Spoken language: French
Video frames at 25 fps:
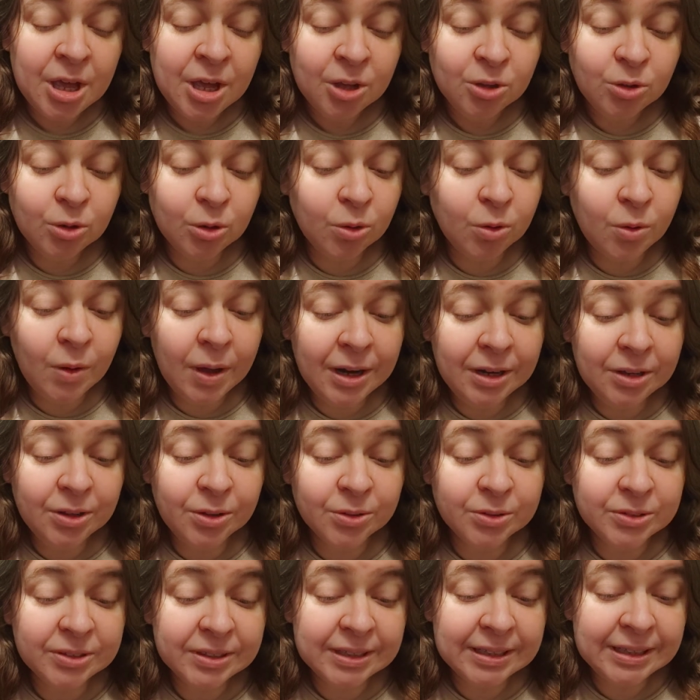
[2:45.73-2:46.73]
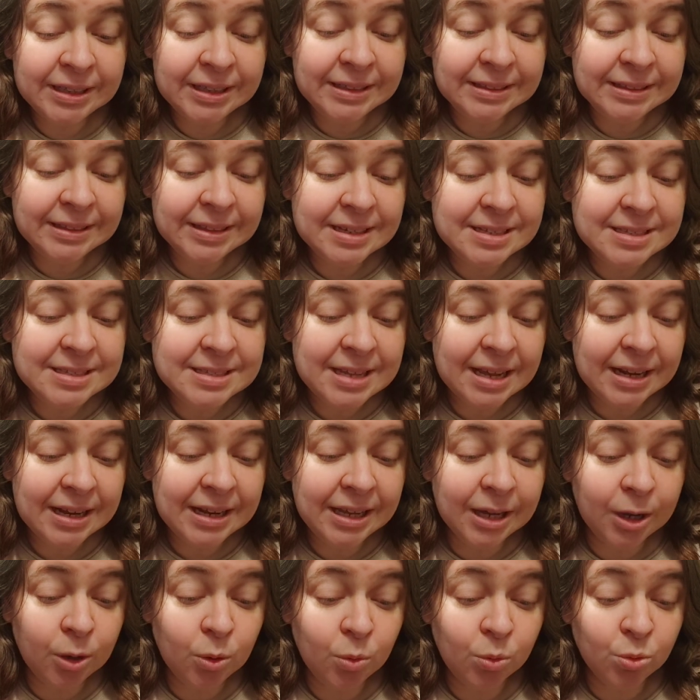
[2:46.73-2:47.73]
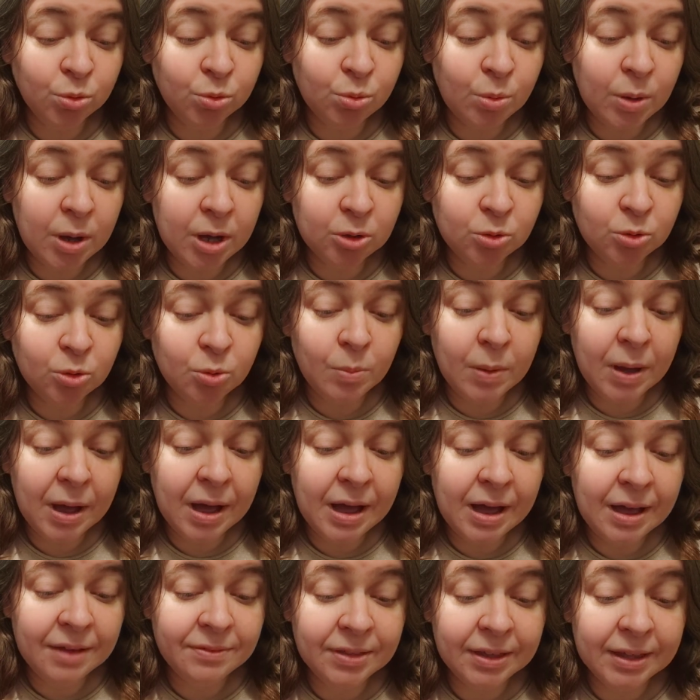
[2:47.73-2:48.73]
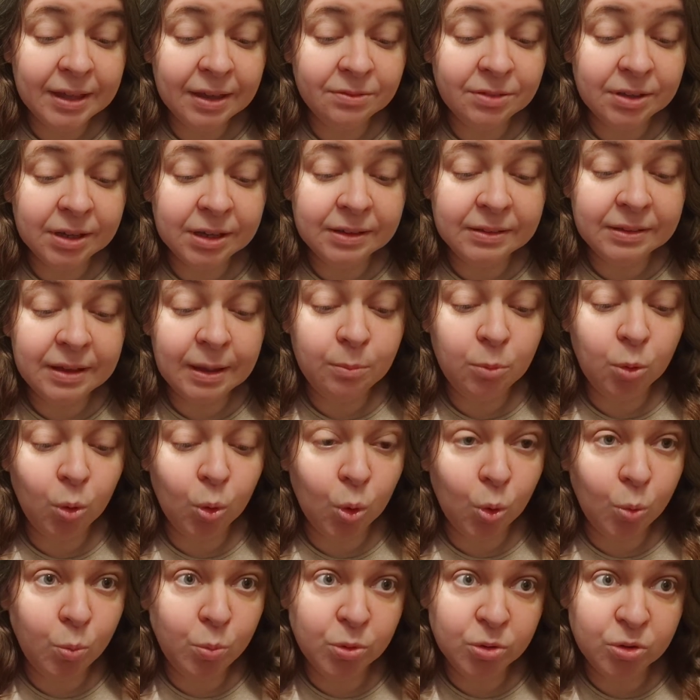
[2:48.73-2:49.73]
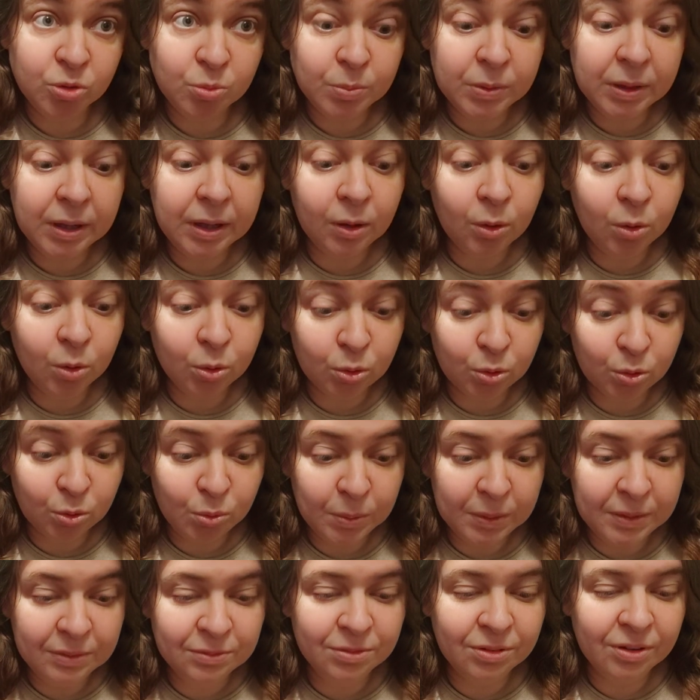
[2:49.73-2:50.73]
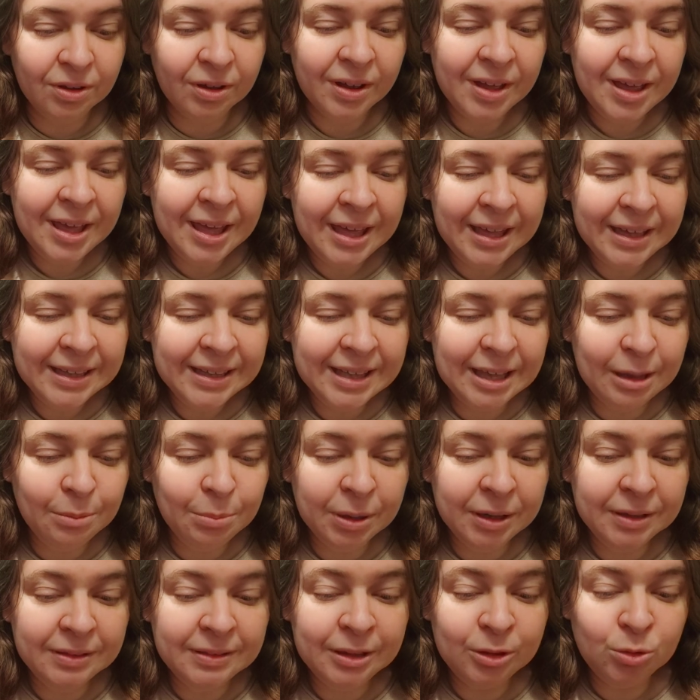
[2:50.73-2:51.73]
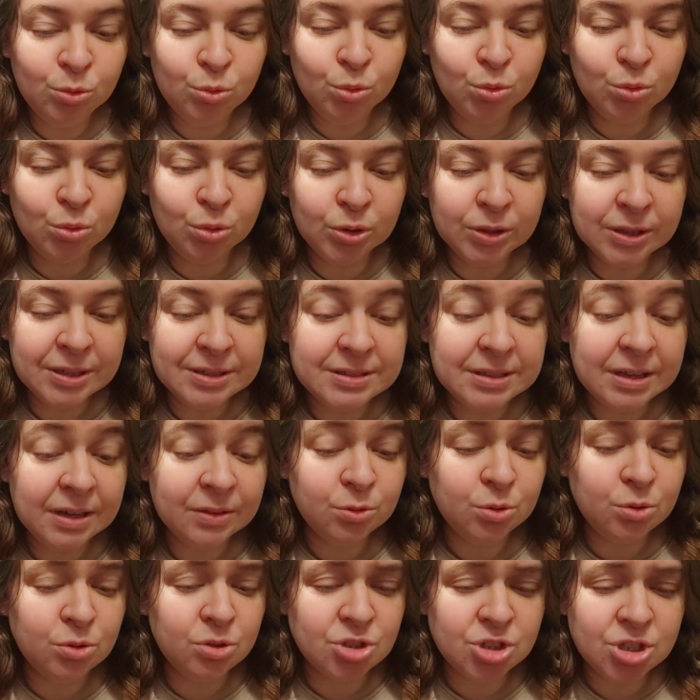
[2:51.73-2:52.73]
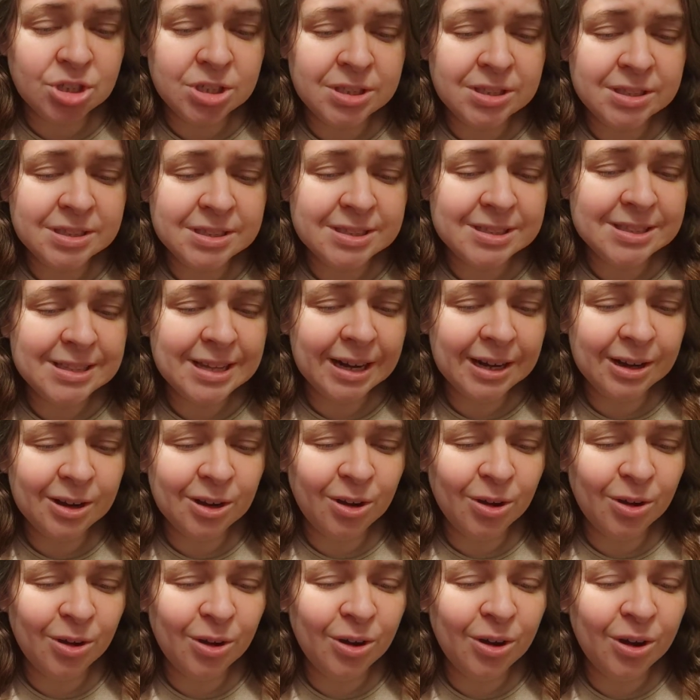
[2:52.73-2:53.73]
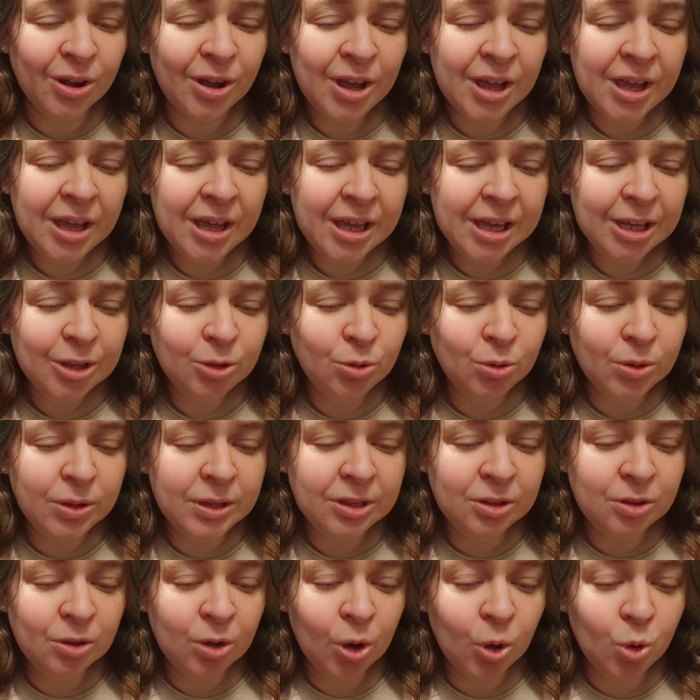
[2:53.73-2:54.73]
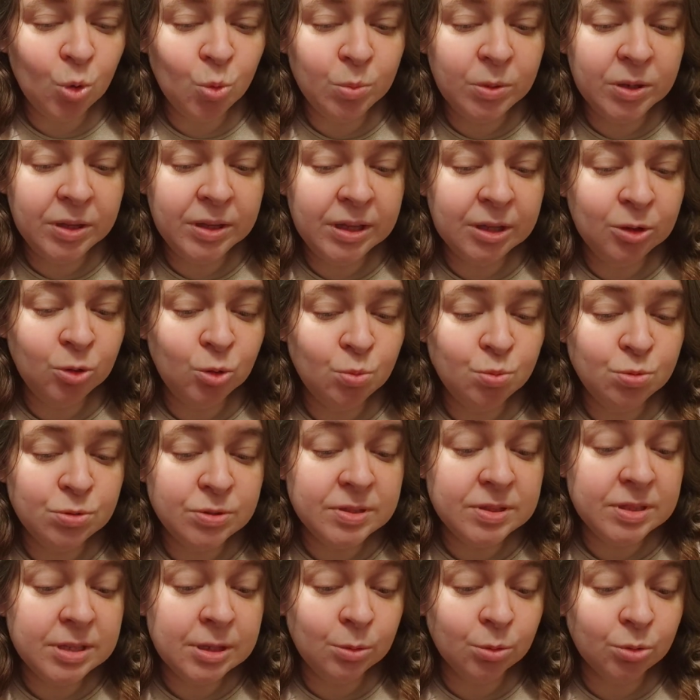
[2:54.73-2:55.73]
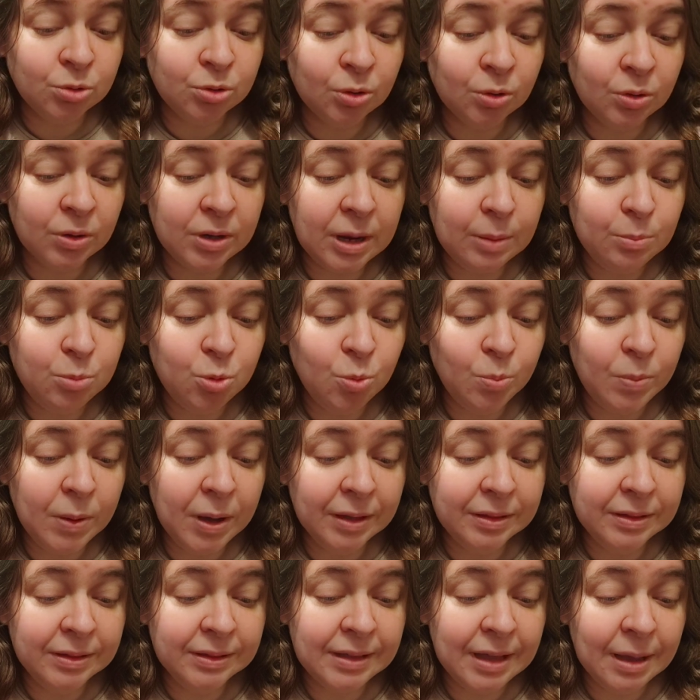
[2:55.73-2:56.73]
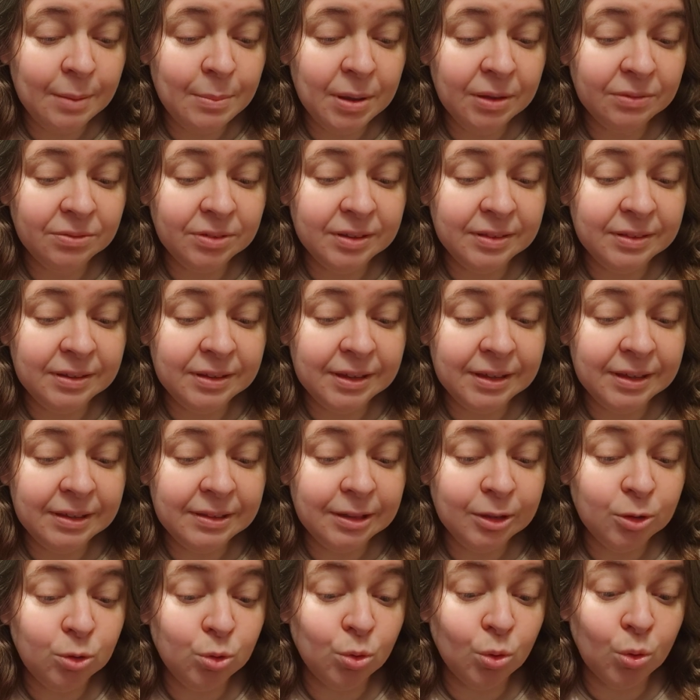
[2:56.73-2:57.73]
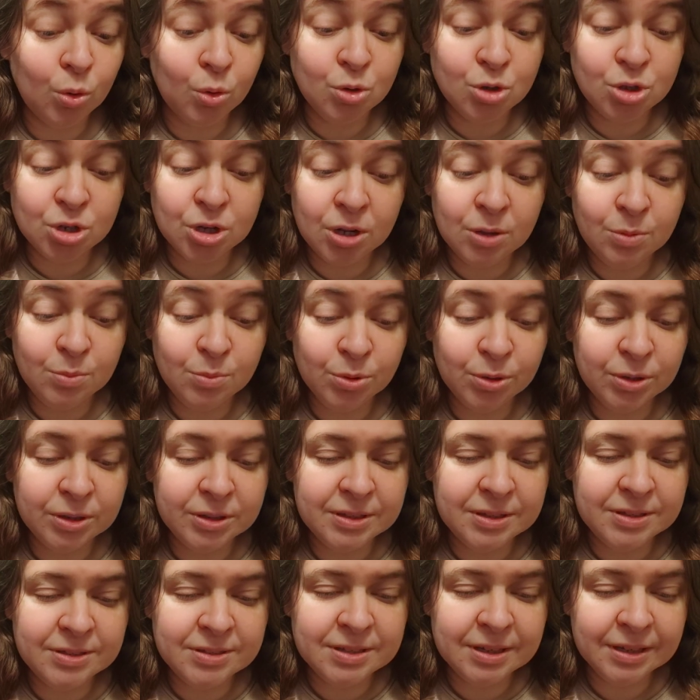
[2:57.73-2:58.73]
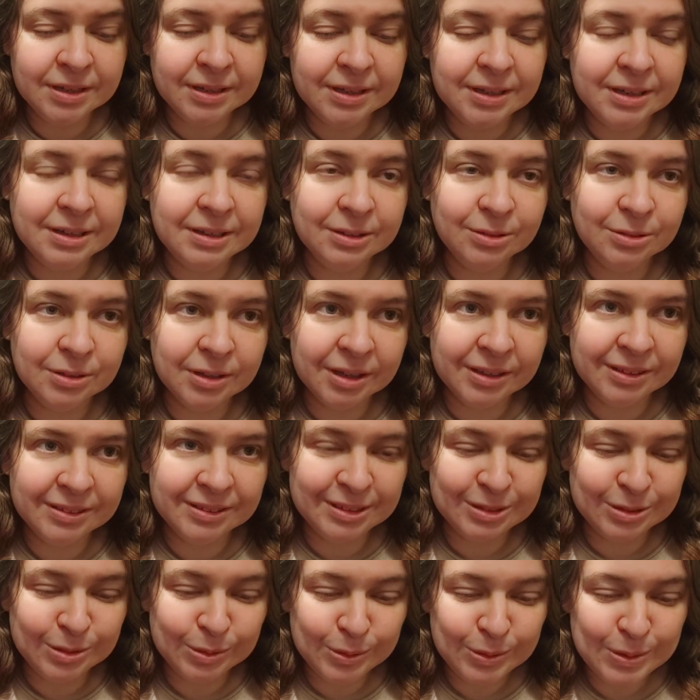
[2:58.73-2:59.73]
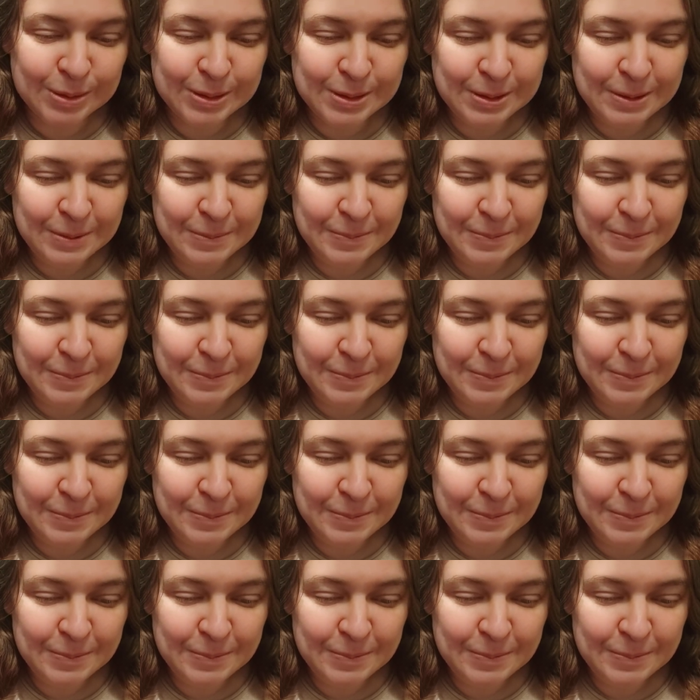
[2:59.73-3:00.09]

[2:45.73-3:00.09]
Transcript: Dans le hall d'entrée était installé un comptoir de bar avec un véritable repose-pied en cuivre qui abritait toute une réserve de jeans, d'alcool et de liqueurs oubliées depuis si longtemps que la plupart des dames invitées étaient trop jeunes pour les distinguer les uns des autres.